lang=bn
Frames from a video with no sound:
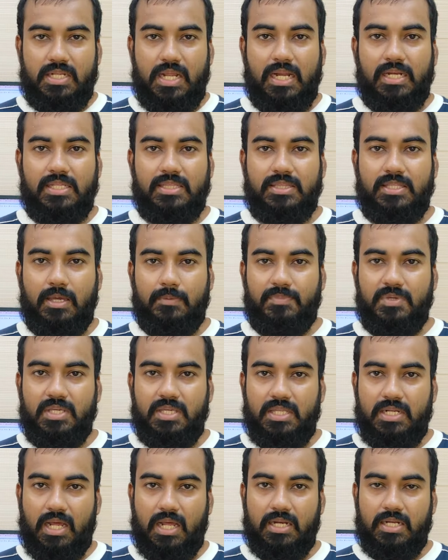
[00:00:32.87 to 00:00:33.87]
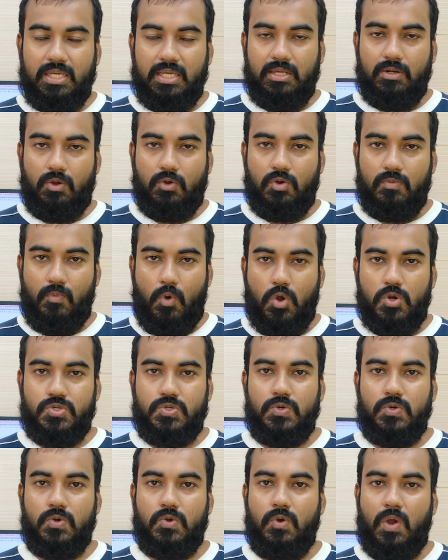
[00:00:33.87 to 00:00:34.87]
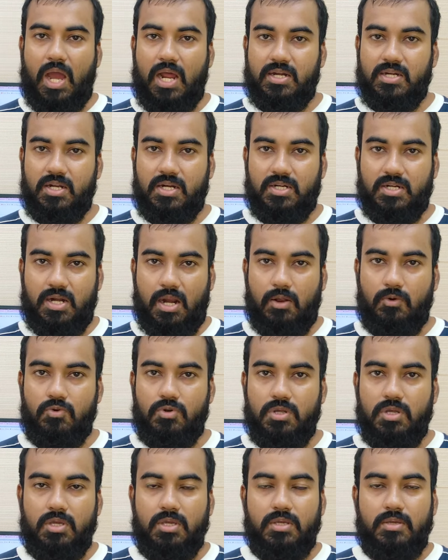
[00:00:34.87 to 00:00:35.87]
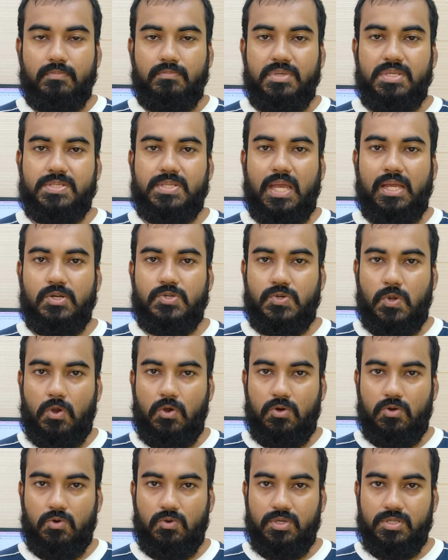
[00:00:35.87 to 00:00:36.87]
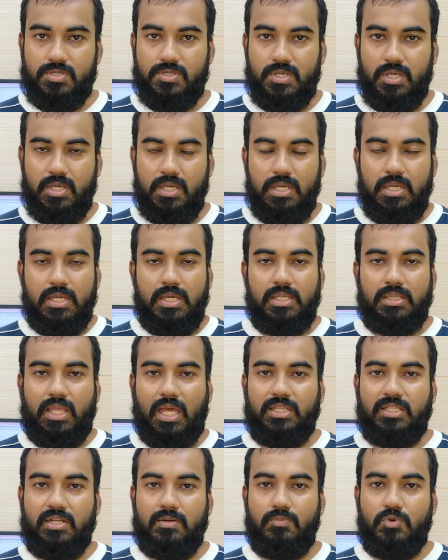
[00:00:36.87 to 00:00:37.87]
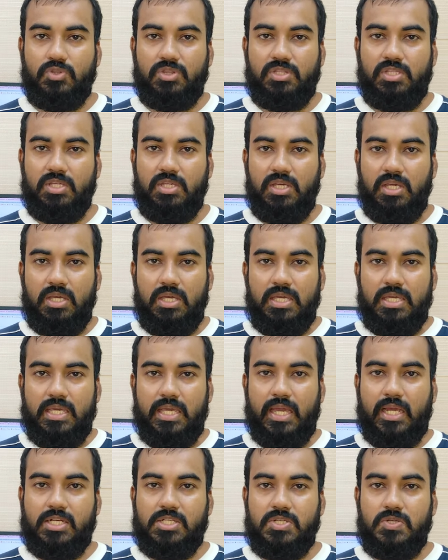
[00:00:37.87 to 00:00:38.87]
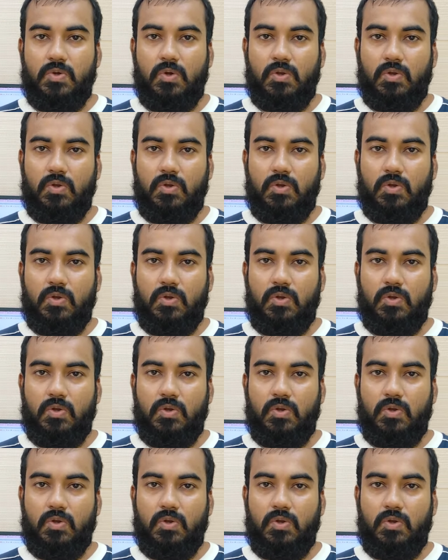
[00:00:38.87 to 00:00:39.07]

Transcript: ইরানের দাবি ইরানে এরকম অসংখ্য আন্ডারগ্রাউন্ড মিসাইল শহর রয়েছে তাদের মধ্যে একটি